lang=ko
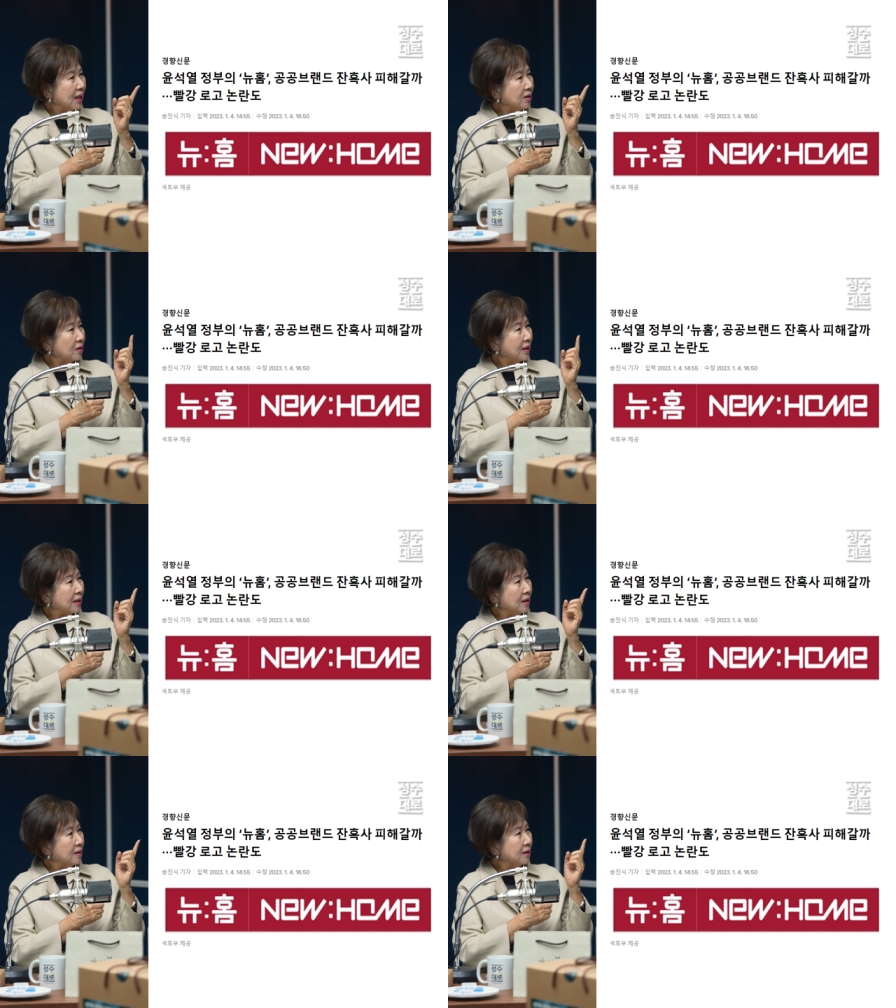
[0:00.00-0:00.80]
해서는
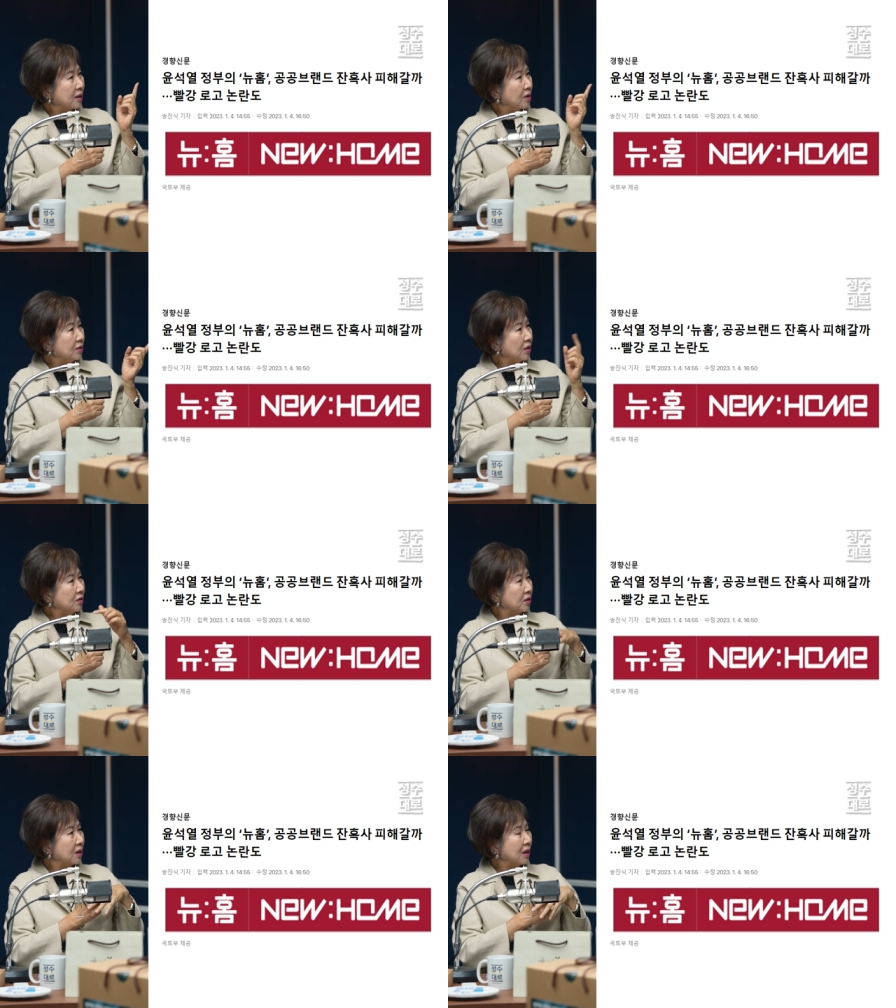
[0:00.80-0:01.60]
안 되는 이제
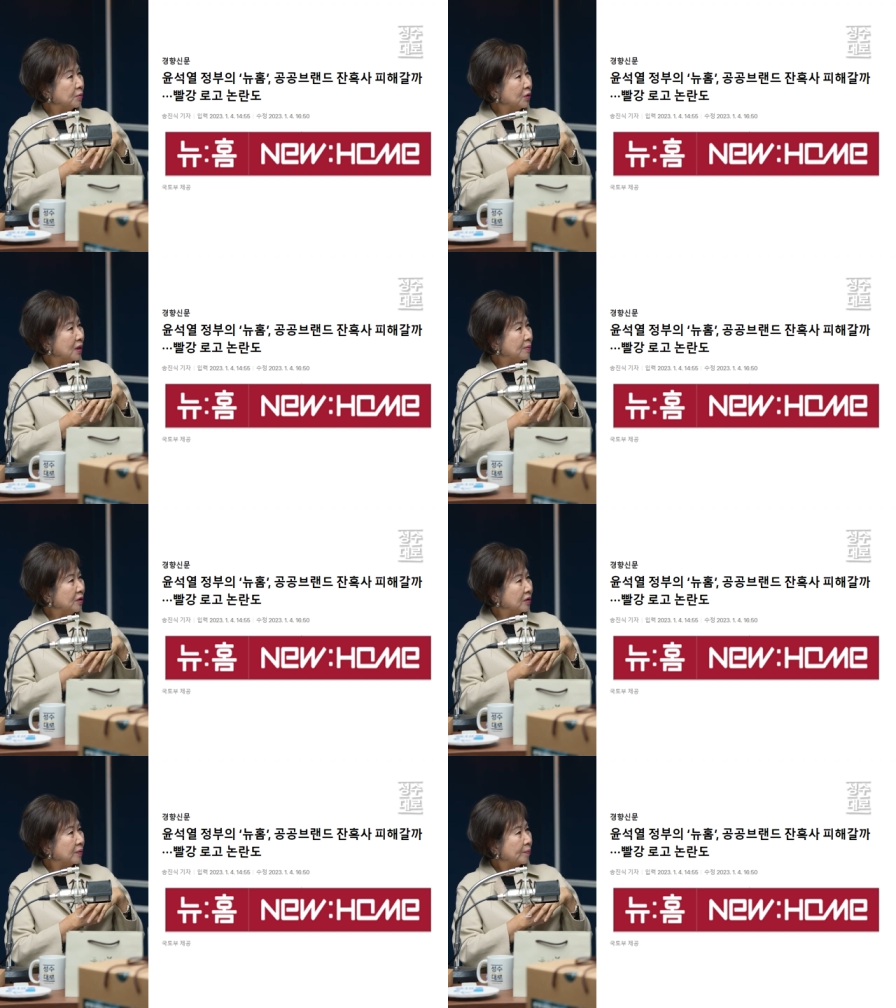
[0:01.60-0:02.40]
결정적인 게
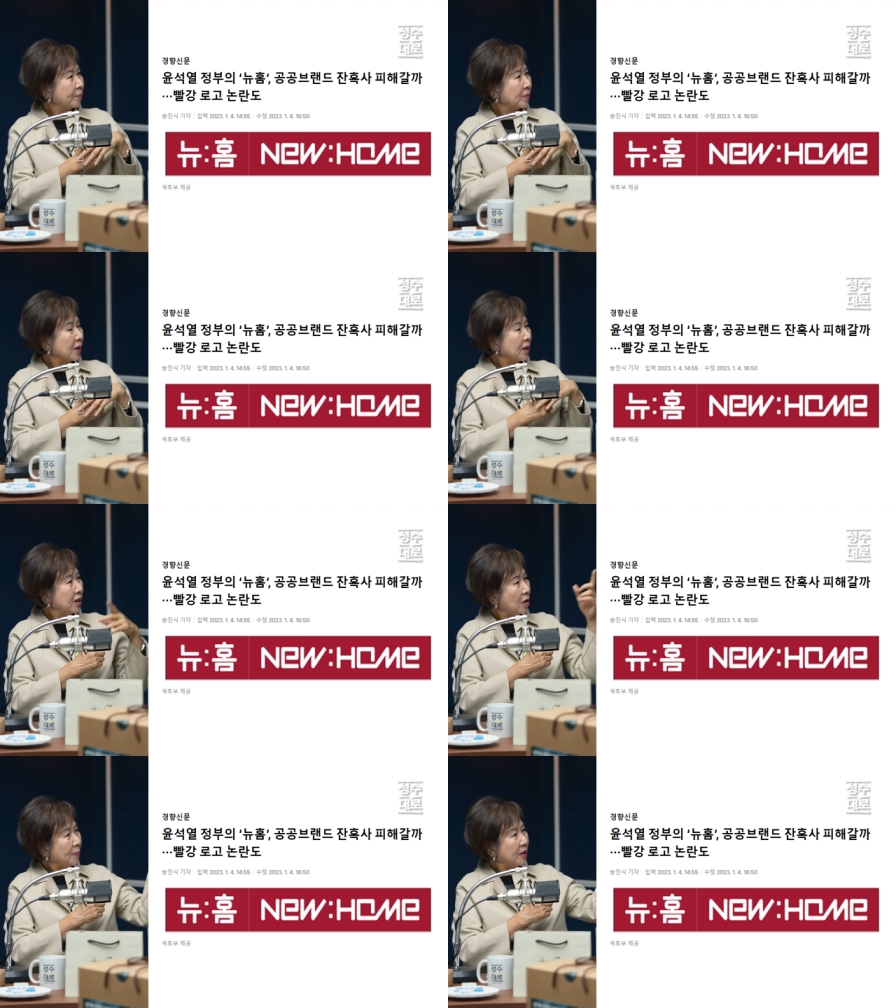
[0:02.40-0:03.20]
뭐냐면
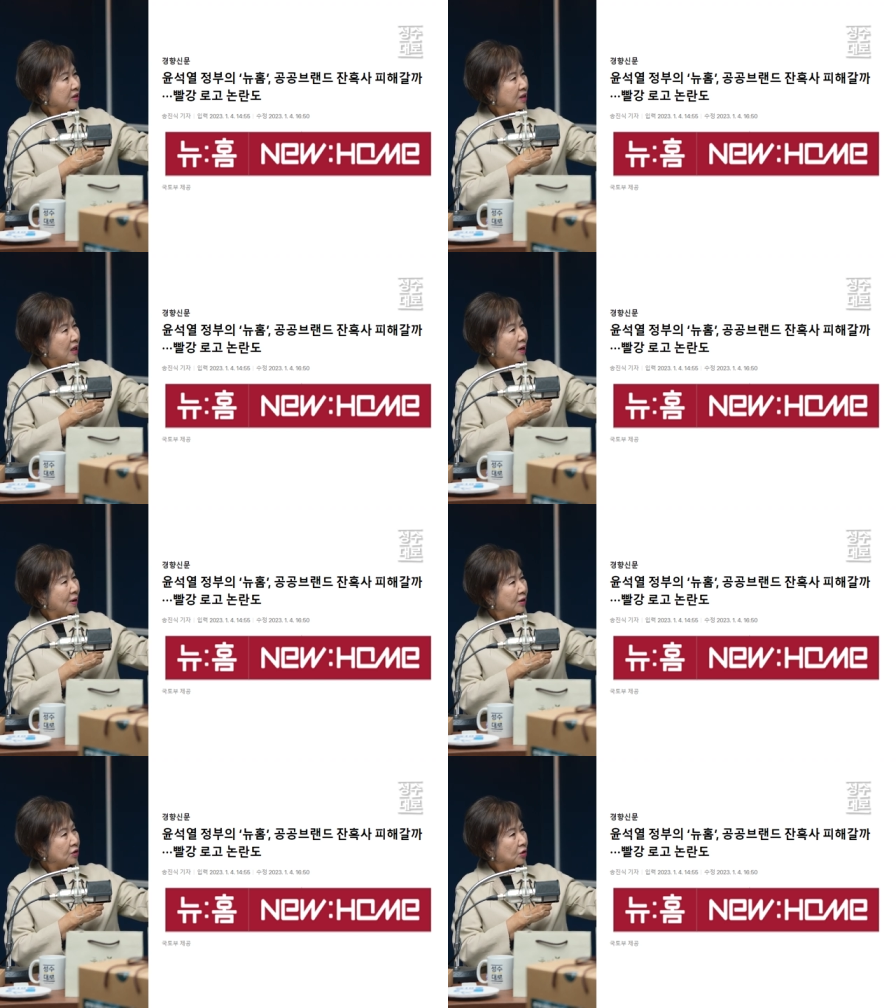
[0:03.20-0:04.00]
이 옆에는 2가
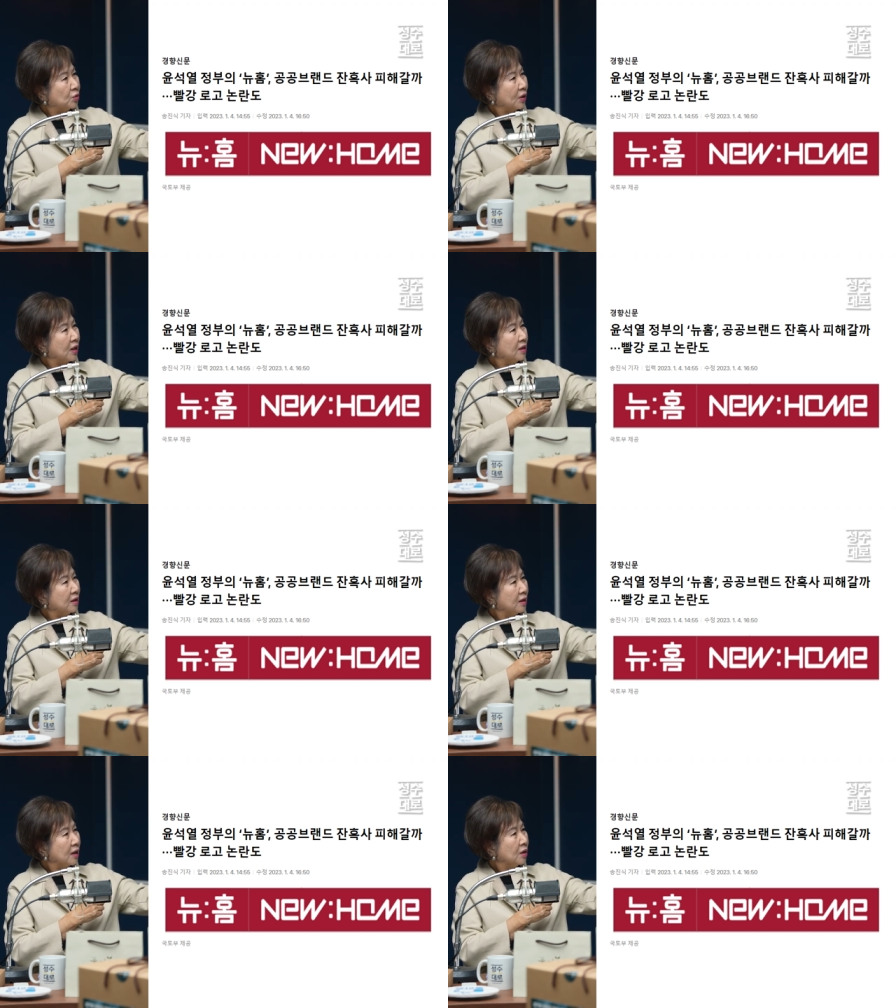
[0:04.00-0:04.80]
왔고
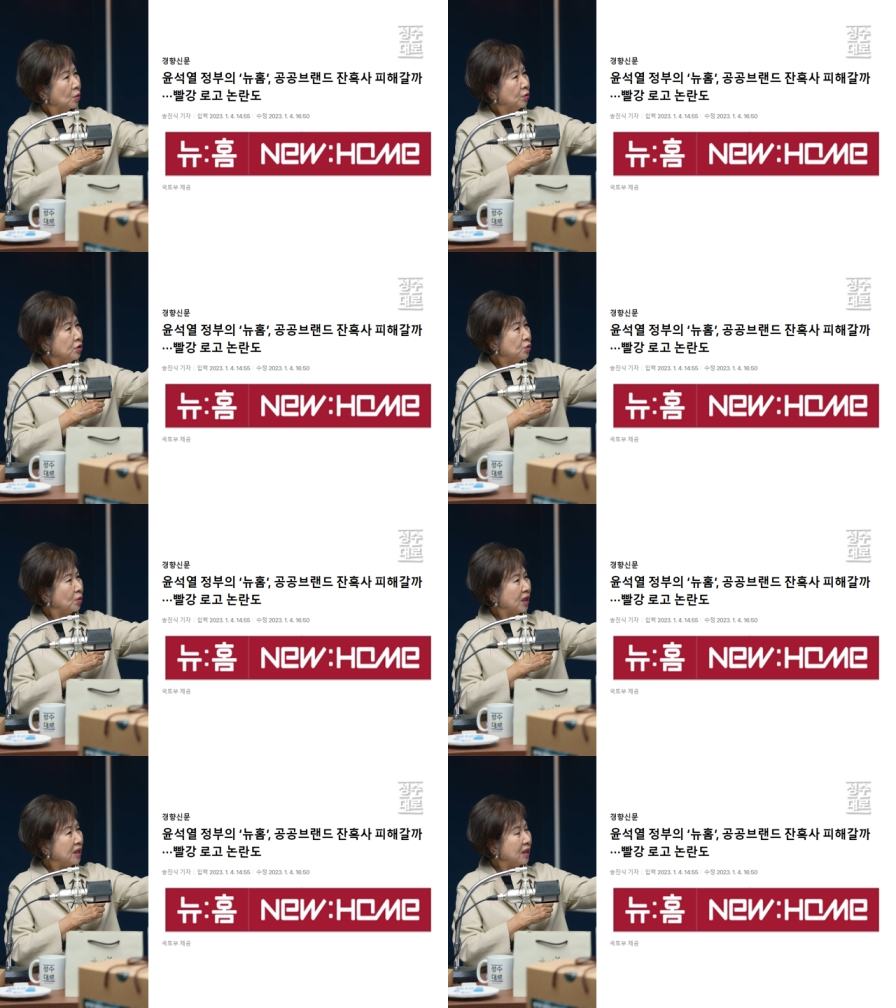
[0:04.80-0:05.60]
저쪽에는
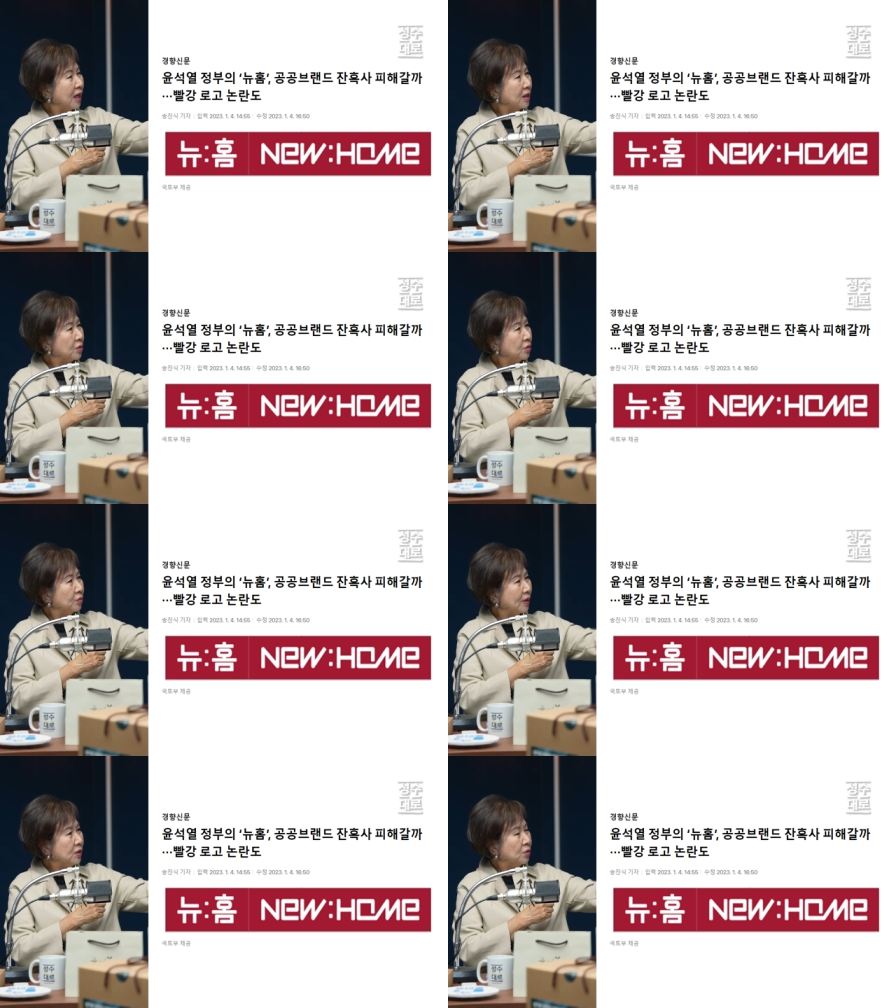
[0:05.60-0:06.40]
오른쪽에 2가 있고
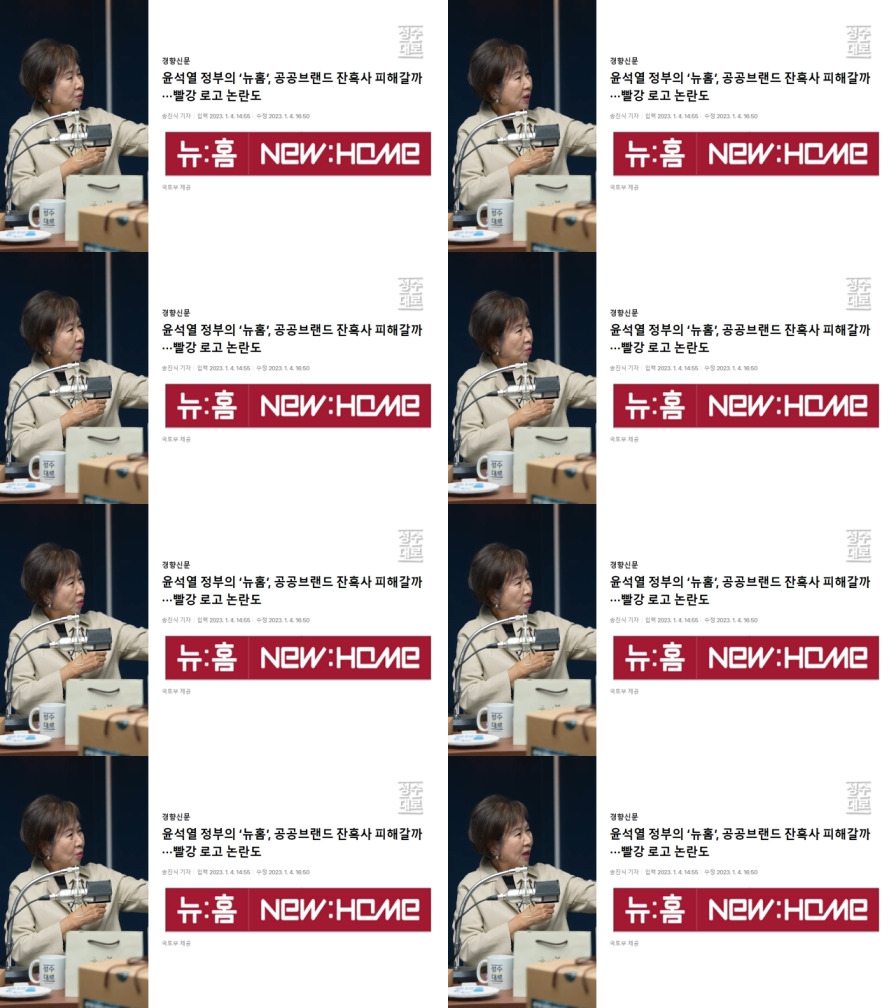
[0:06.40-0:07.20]
왼쪽에
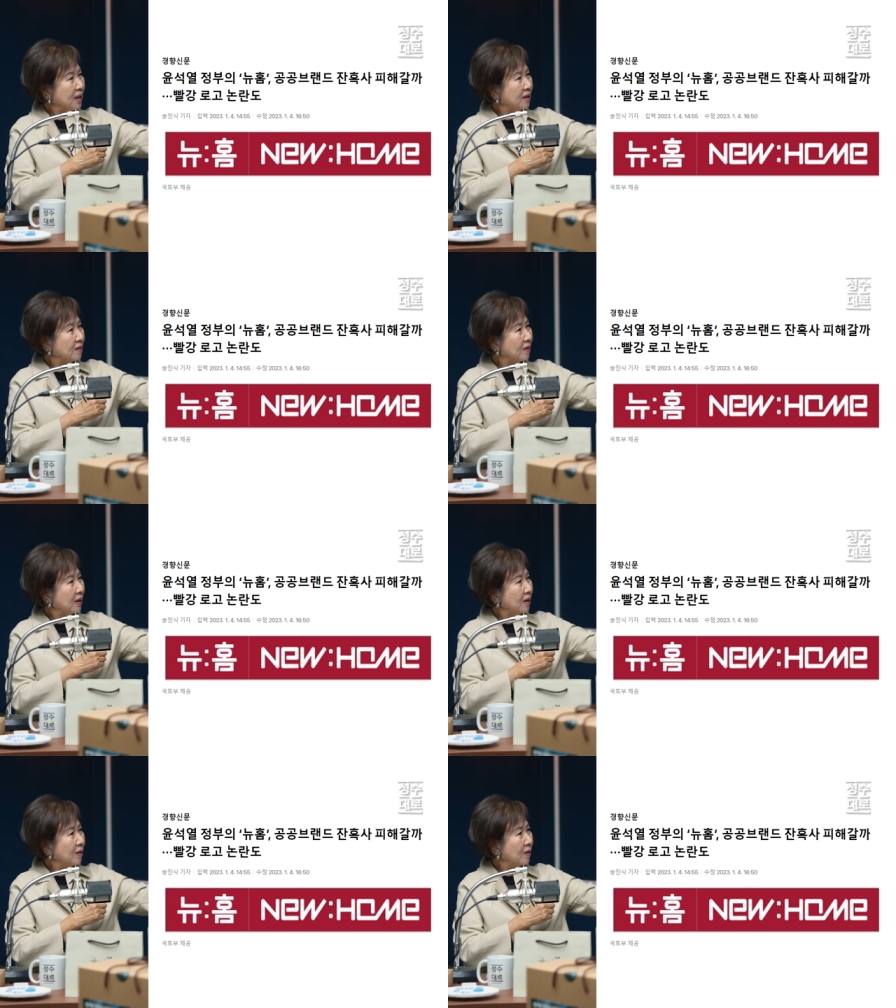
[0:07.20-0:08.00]
5가 있는
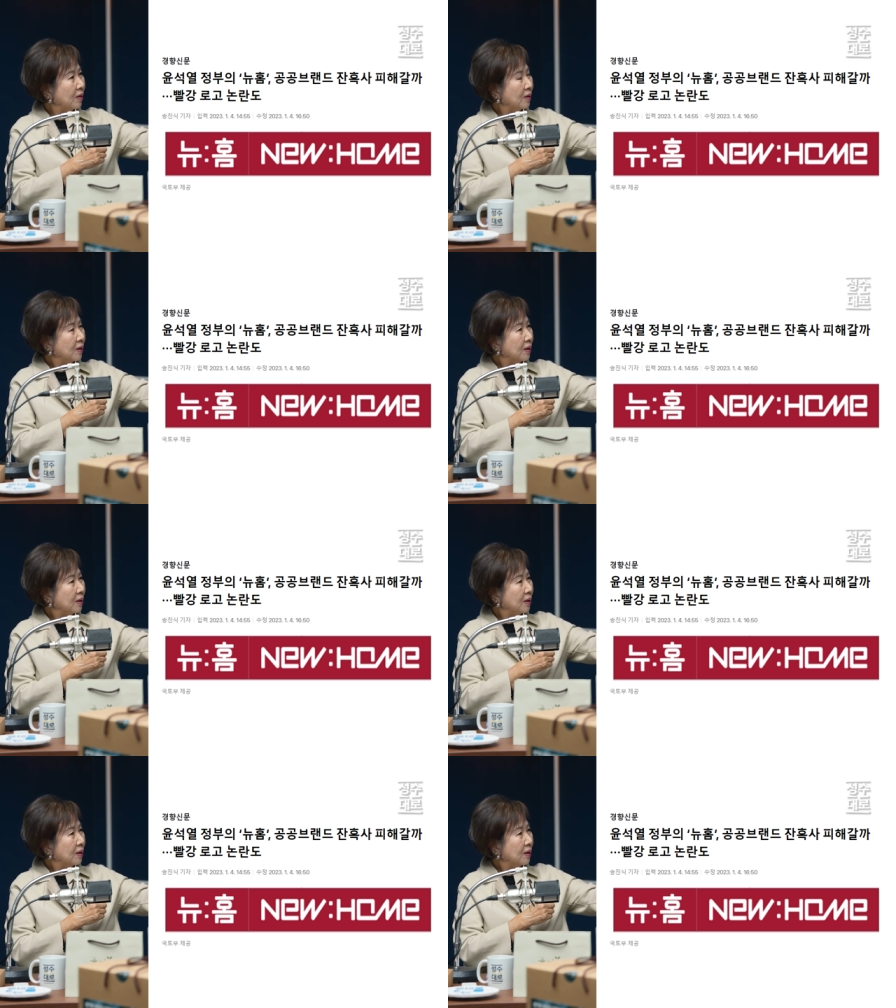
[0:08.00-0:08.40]
거예요. 그렇죠.